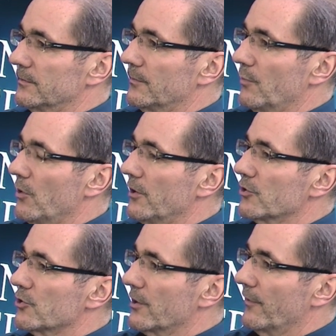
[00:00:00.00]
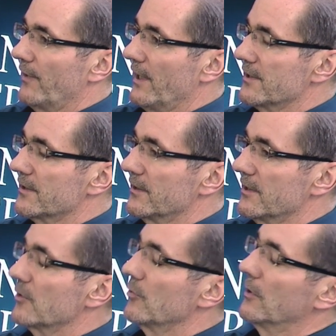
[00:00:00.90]
politische Geflechte
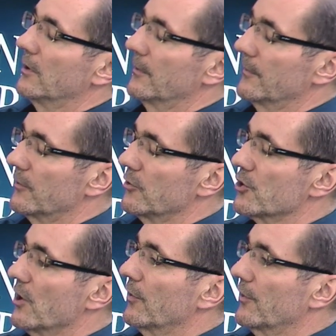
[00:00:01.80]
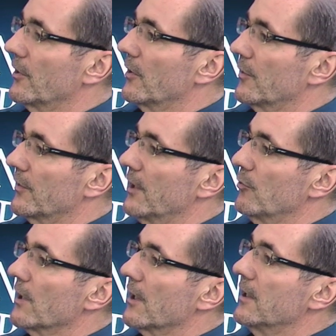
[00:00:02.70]
nicht nur durchschaut, sondern auch sehr
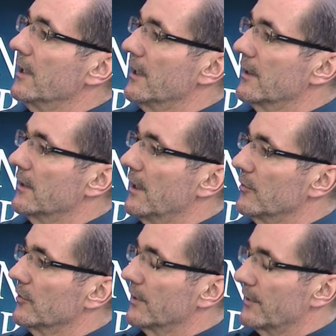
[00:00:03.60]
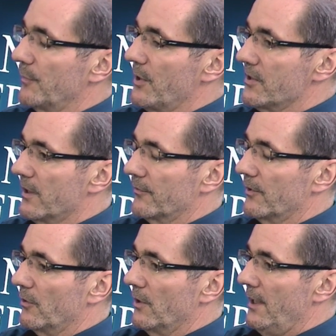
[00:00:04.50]
gut erklären kann und das bildhaft
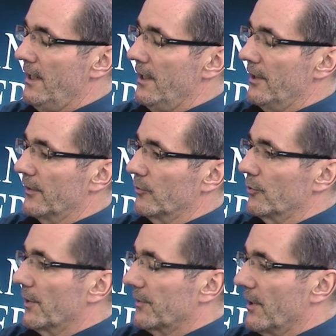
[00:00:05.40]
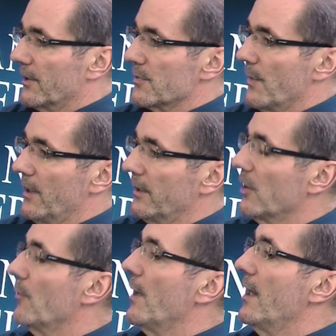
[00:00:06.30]
auch so, dass, sage ich mal, der
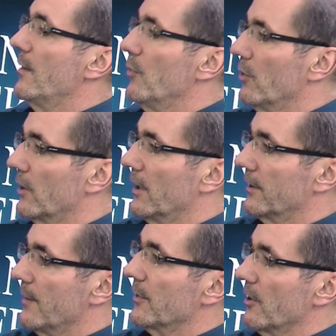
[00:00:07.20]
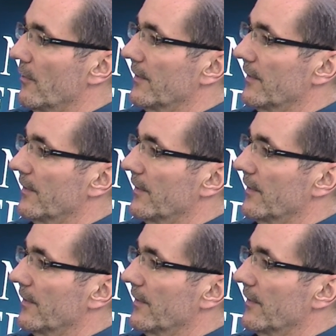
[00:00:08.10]
Normalbürger damit auch was